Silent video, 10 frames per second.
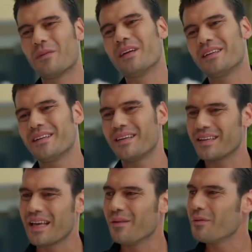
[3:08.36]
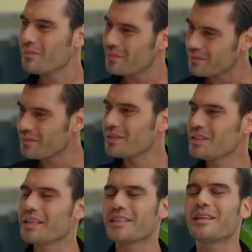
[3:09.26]
bakma ben e, gelemem
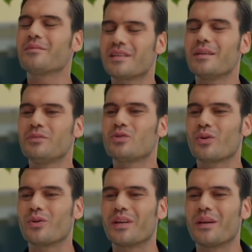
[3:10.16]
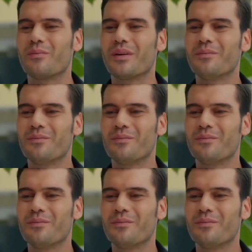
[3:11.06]
şirketi temsil temsilen Miço'yu gönderirim